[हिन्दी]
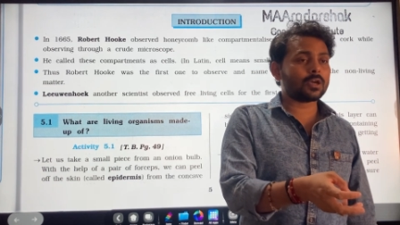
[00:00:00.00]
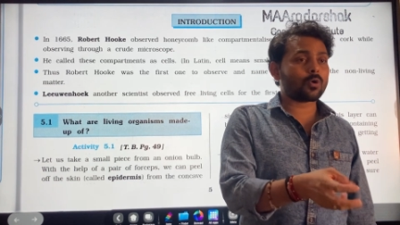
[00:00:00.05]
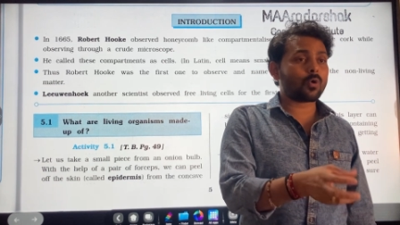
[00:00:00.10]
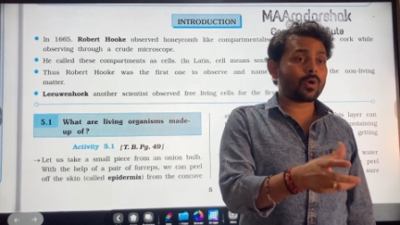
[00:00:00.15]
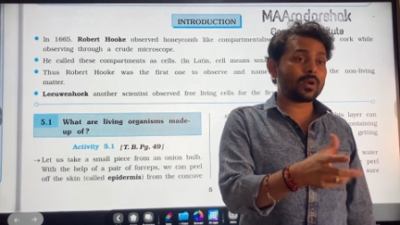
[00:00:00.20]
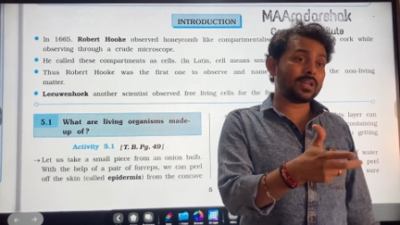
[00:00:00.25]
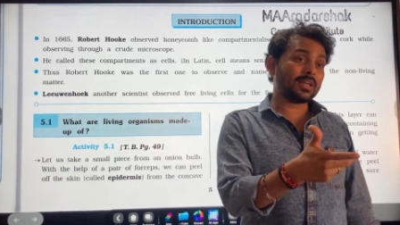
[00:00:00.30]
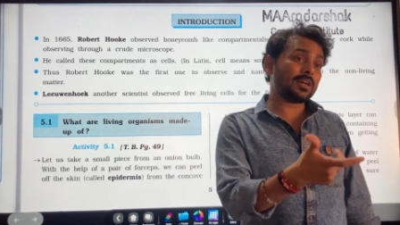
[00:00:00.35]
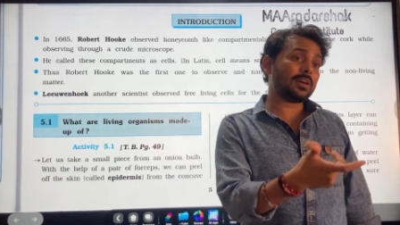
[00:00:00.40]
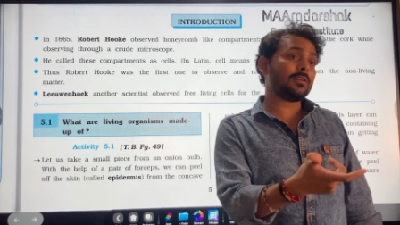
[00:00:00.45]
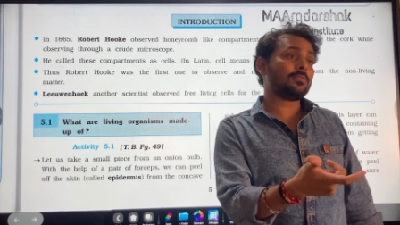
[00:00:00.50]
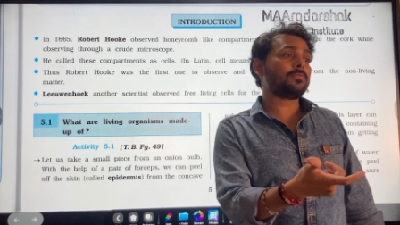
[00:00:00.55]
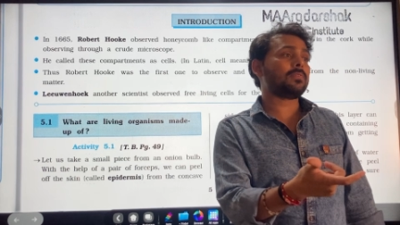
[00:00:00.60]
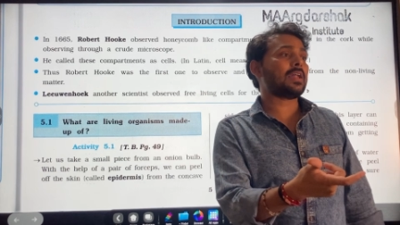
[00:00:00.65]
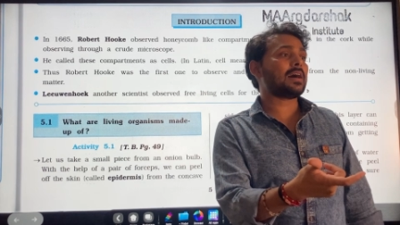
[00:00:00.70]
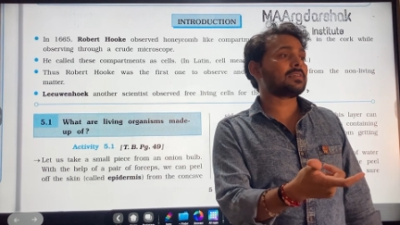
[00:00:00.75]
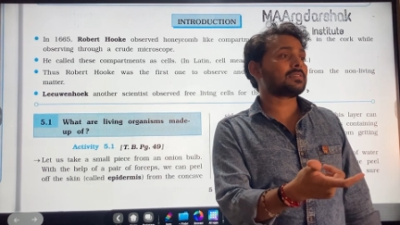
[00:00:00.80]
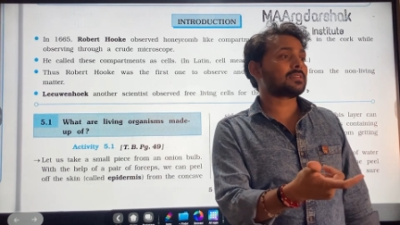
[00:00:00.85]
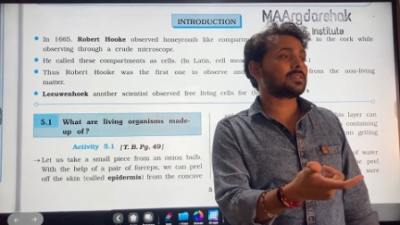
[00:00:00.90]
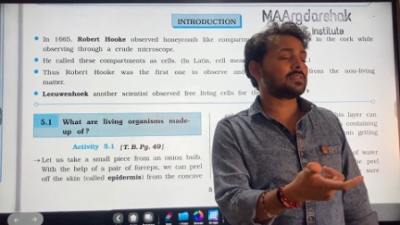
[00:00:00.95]
कॉनिकल
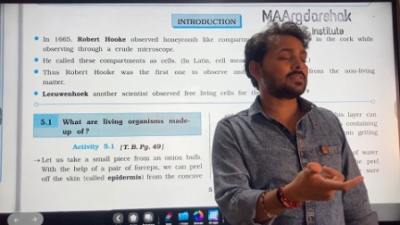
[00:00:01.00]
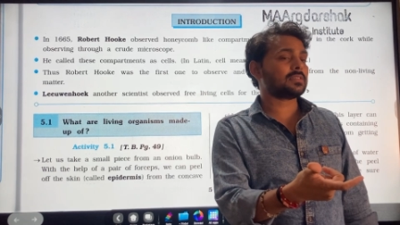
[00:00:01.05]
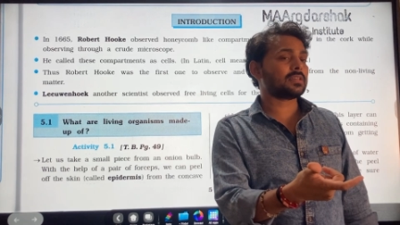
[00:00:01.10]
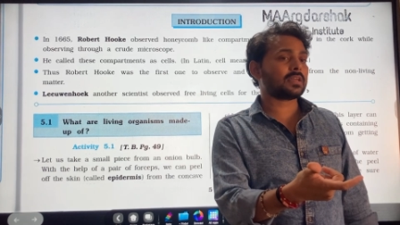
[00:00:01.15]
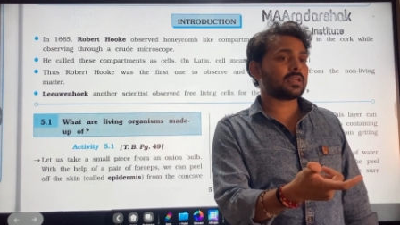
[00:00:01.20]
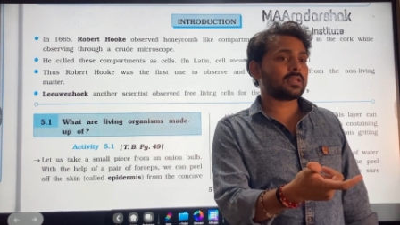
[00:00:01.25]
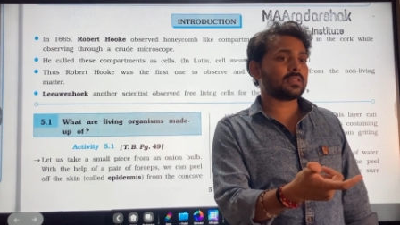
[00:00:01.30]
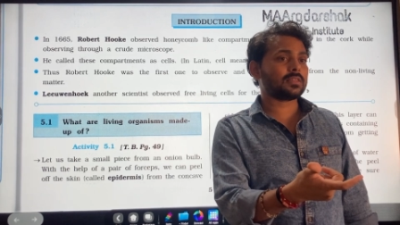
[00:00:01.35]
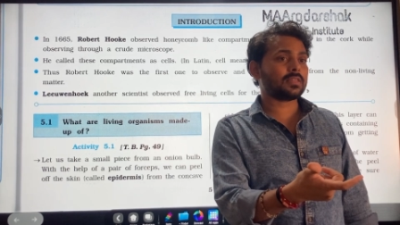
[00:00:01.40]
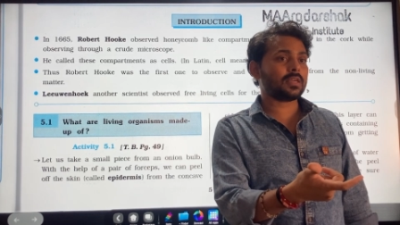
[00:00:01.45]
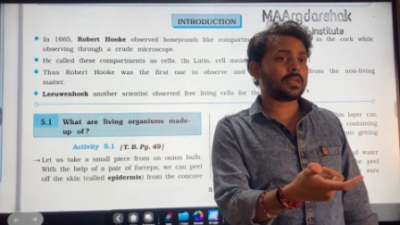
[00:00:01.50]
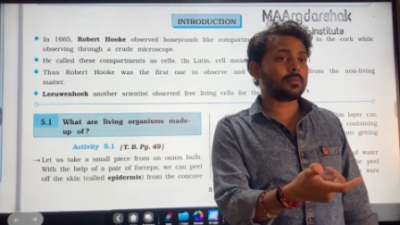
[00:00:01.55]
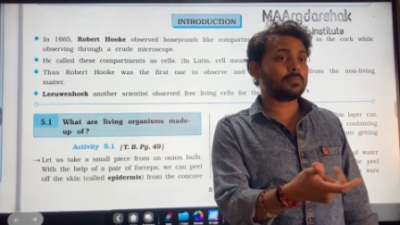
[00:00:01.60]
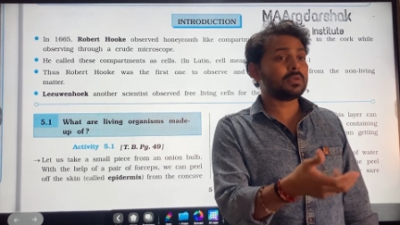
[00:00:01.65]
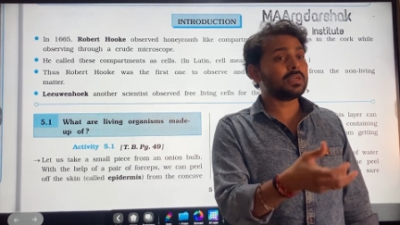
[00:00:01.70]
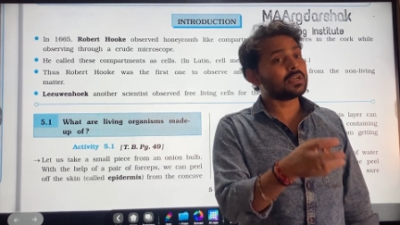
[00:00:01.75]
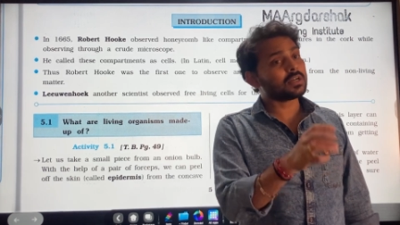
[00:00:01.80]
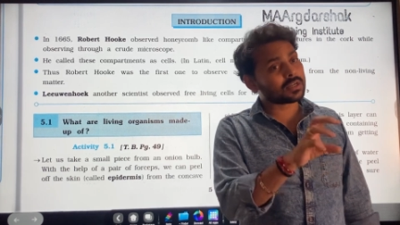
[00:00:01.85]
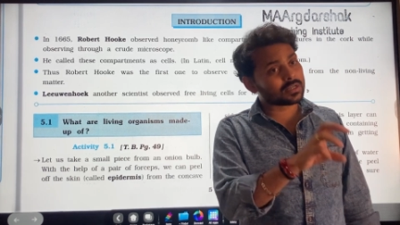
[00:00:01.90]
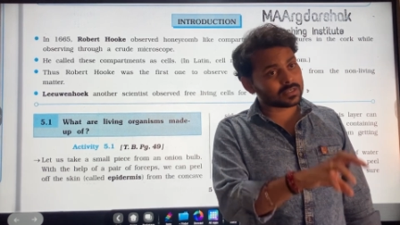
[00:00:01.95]
फ्लास्क किसे कहते हैं
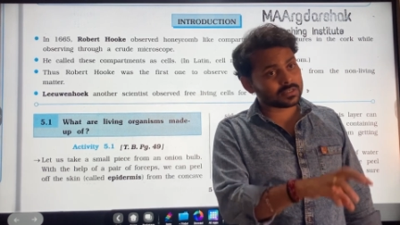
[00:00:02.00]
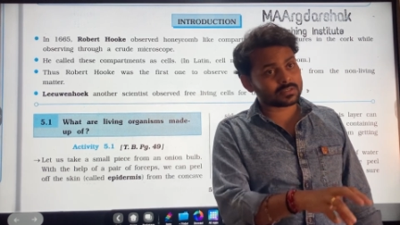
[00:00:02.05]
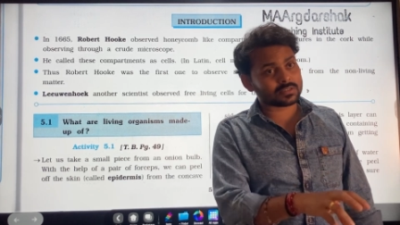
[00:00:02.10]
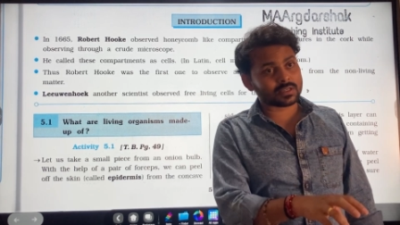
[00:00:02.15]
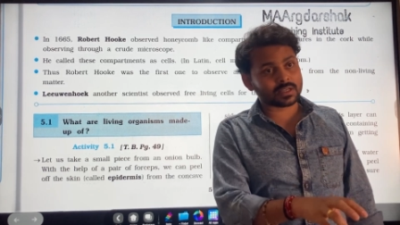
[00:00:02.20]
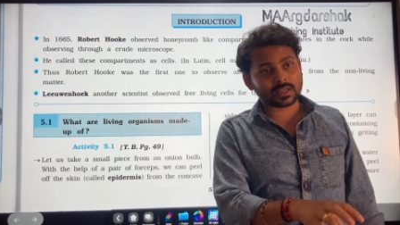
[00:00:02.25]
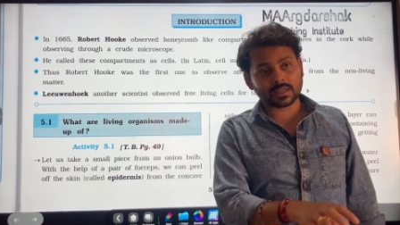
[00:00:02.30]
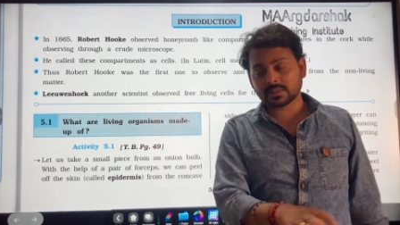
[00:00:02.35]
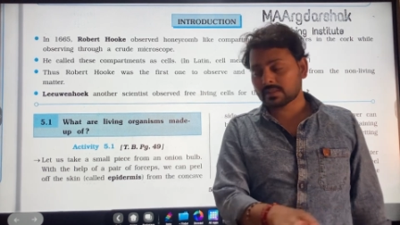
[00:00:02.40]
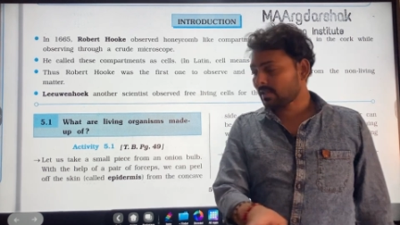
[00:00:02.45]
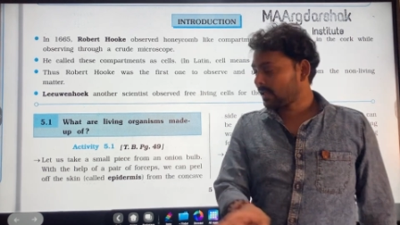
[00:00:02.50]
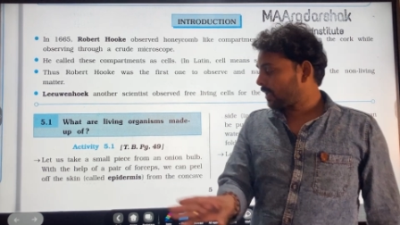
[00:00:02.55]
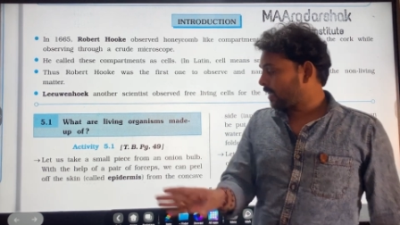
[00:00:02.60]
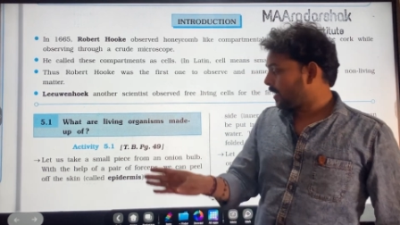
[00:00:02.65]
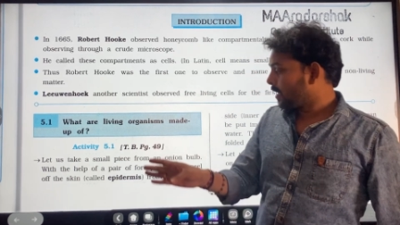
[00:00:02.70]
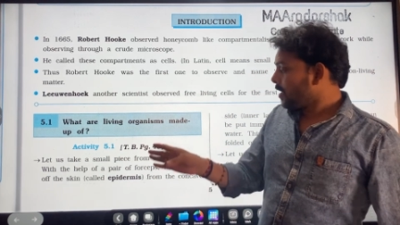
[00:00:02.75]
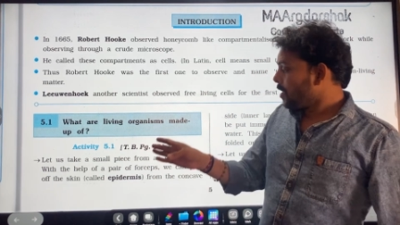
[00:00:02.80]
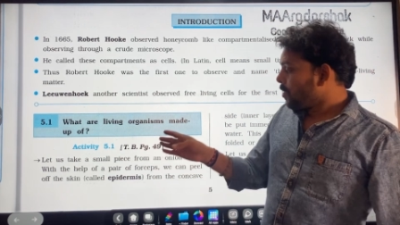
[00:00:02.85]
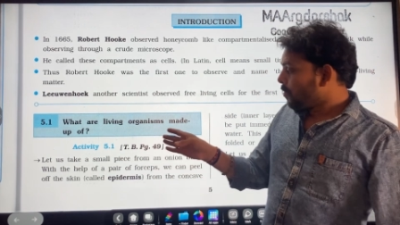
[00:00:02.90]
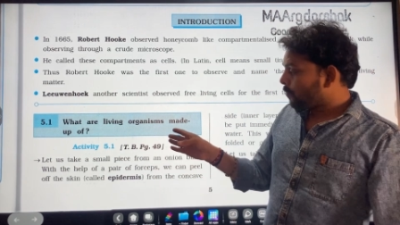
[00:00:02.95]
बीकर किसे कहते हैं
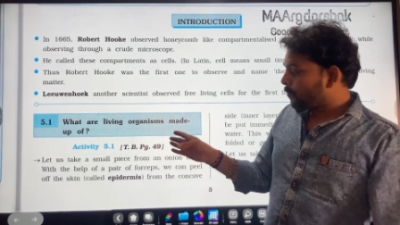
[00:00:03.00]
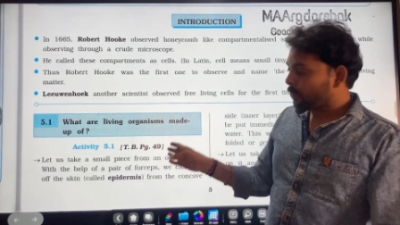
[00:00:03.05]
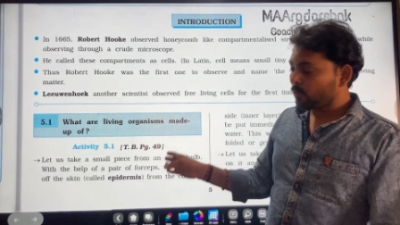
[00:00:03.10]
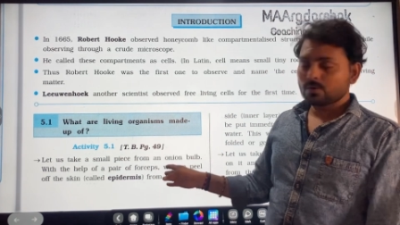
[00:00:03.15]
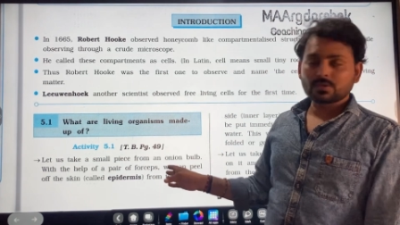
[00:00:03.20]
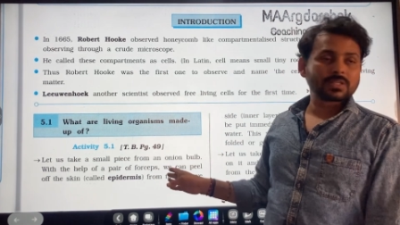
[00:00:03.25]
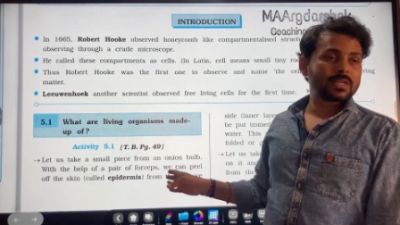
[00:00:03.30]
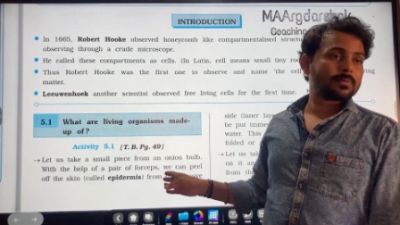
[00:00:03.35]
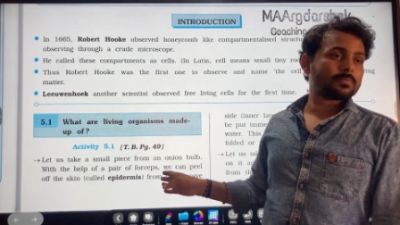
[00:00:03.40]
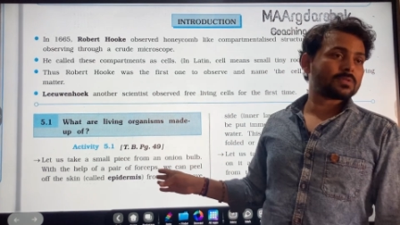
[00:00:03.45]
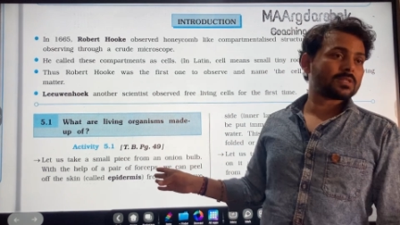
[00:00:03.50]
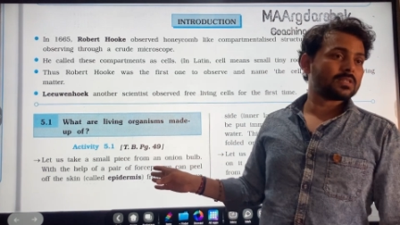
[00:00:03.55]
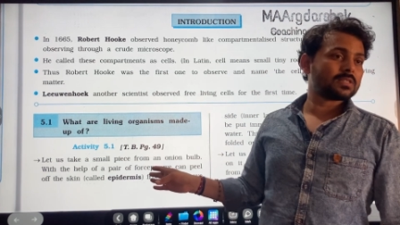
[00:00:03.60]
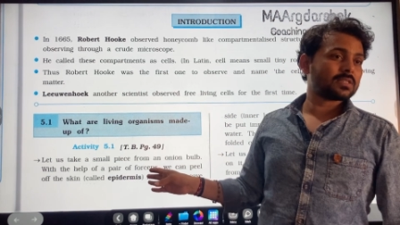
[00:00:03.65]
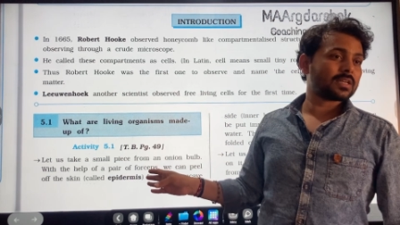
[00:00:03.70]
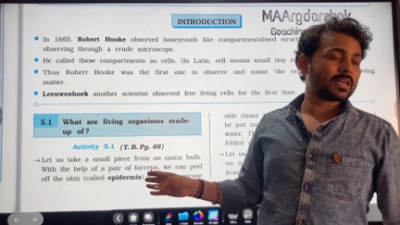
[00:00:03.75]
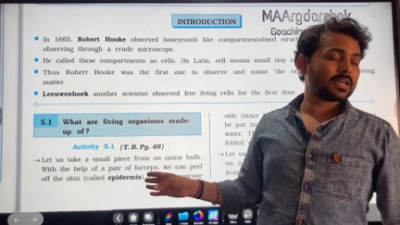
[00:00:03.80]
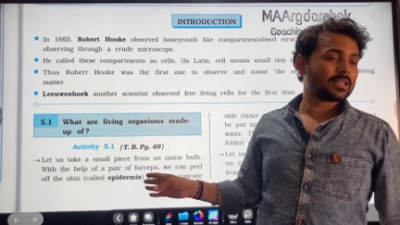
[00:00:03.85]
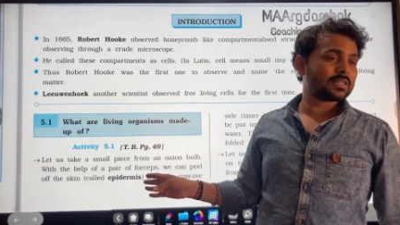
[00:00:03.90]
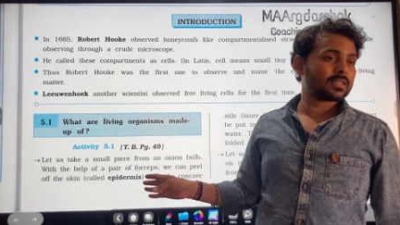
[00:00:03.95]
फोर सेप्स
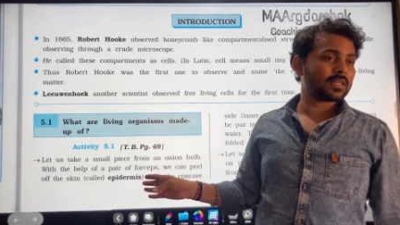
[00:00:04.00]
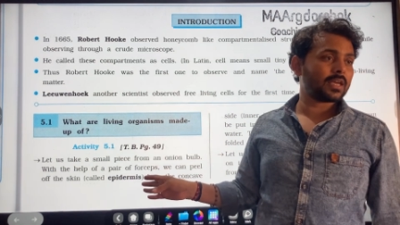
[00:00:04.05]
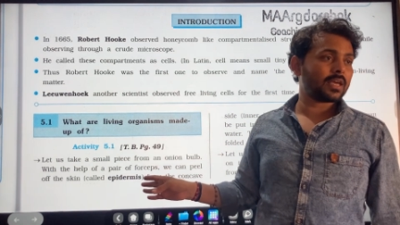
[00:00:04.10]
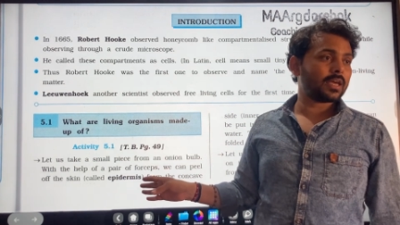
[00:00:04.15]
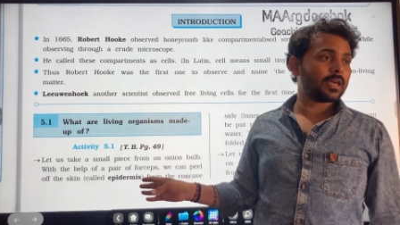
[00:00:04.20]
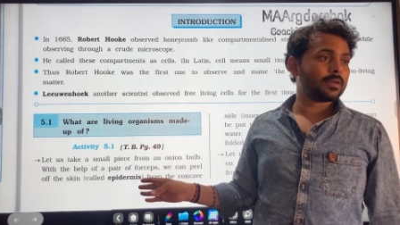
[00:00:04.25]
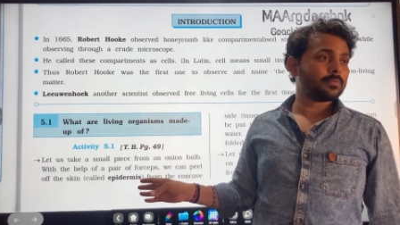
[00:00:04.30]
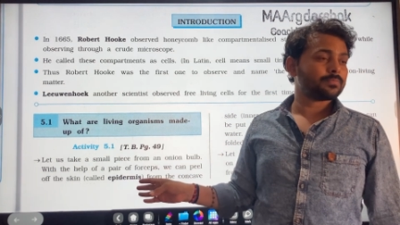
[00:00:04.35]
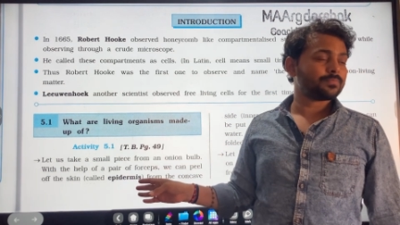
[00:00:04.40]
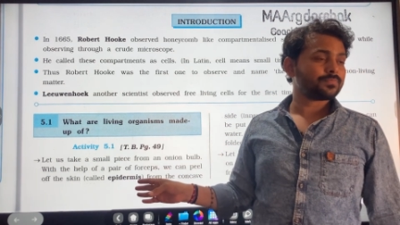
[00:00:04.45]
किसे कहते हैं